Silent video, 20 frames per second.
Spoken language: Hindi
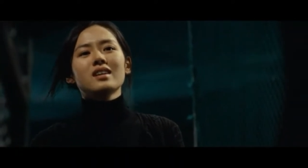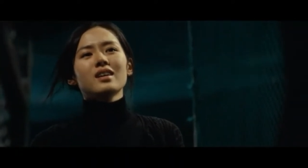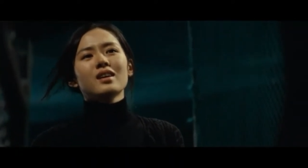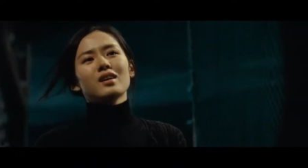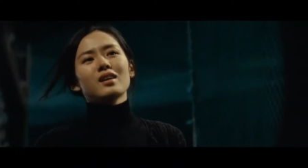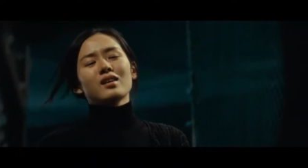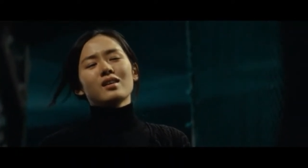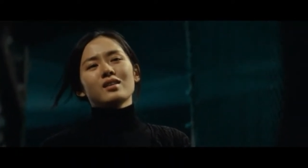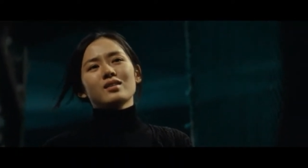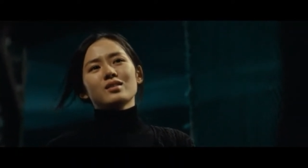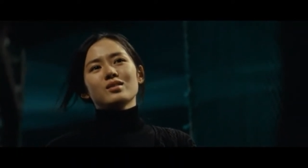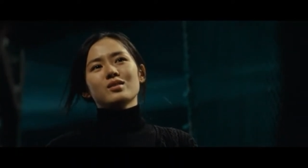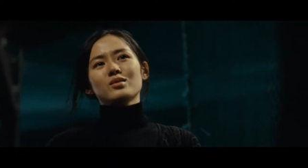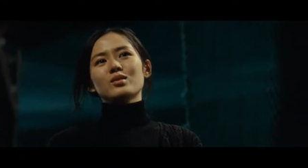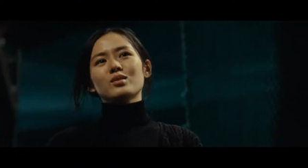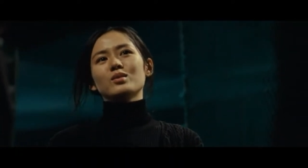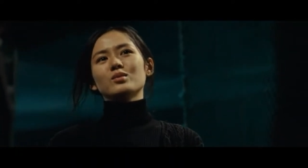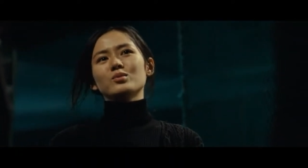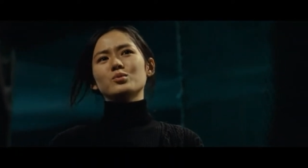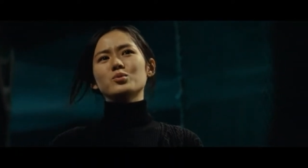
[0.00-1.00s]
है आज
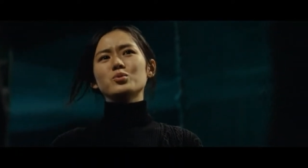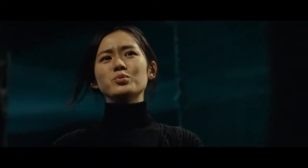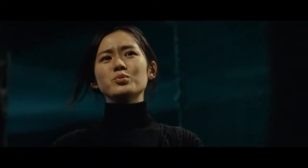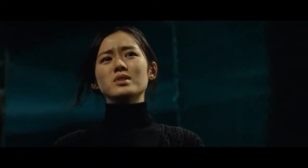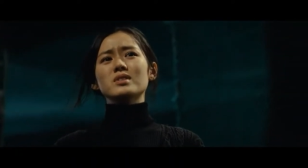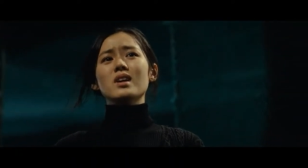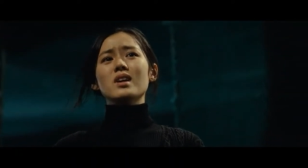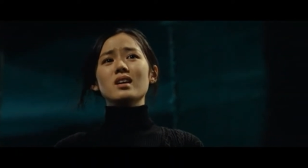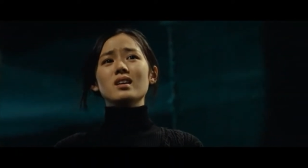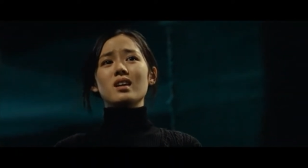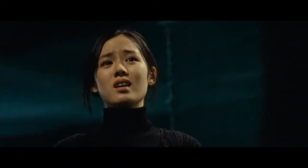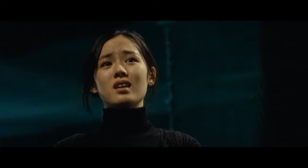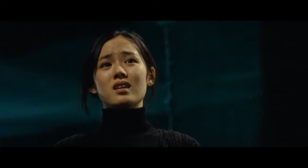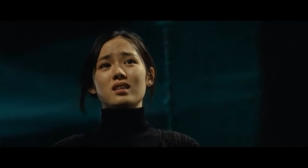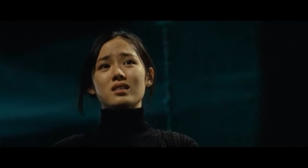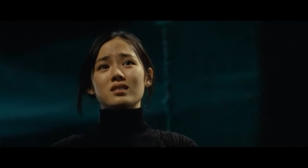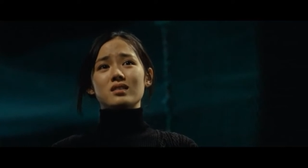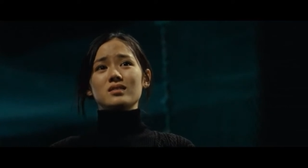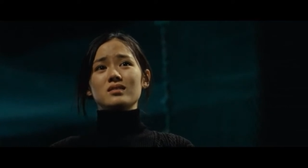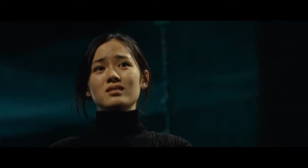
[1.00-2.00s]
दस की जगह नौ बॉल
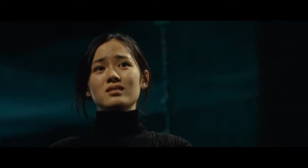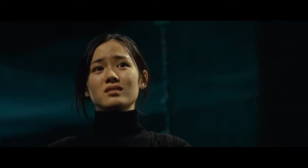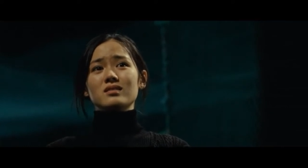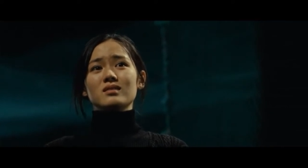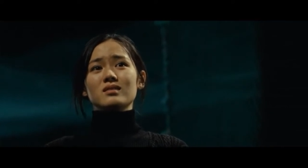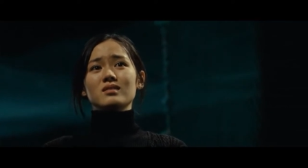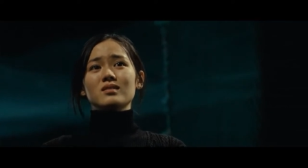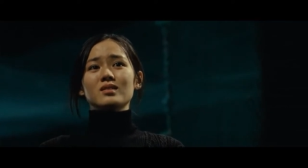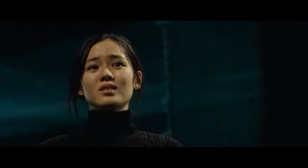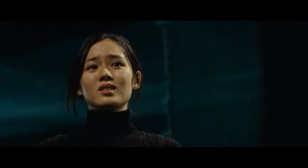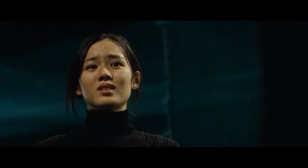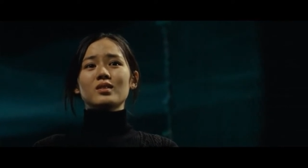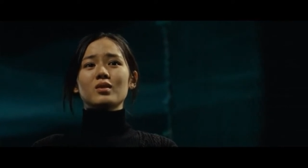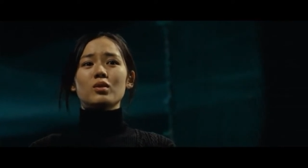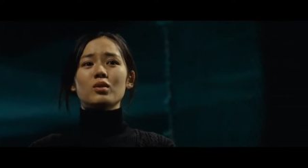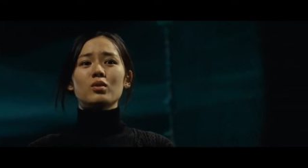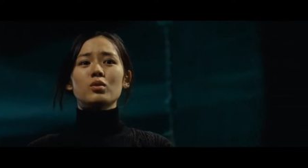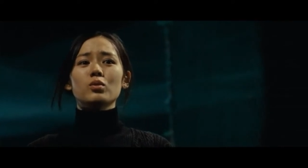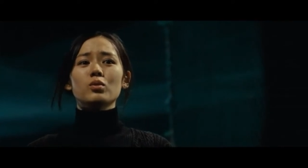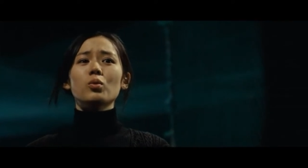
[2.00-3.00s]
निकले
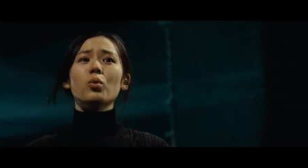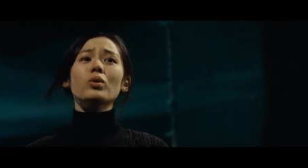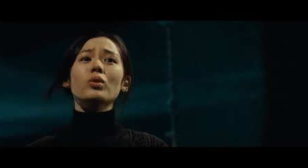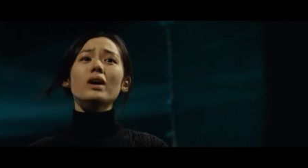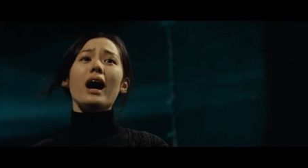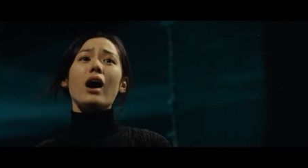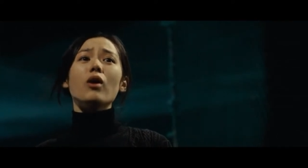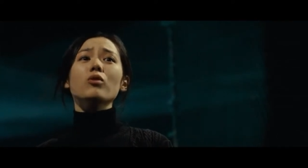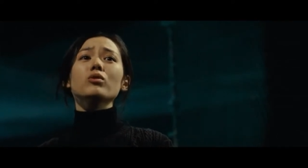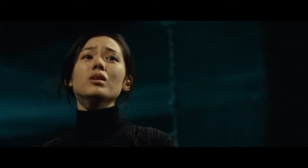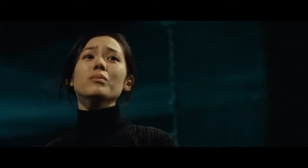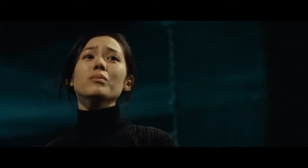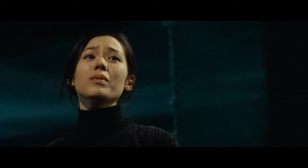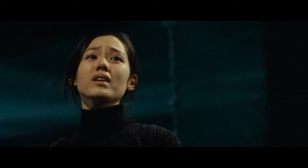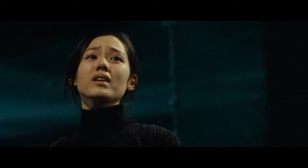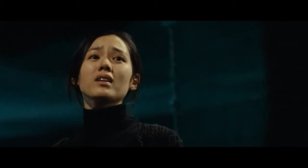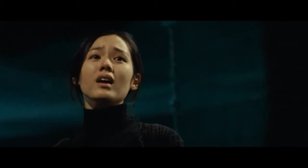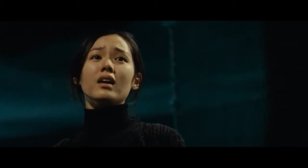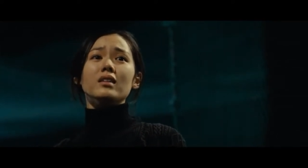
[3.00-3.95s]
यानी कि वो बोल चुकी है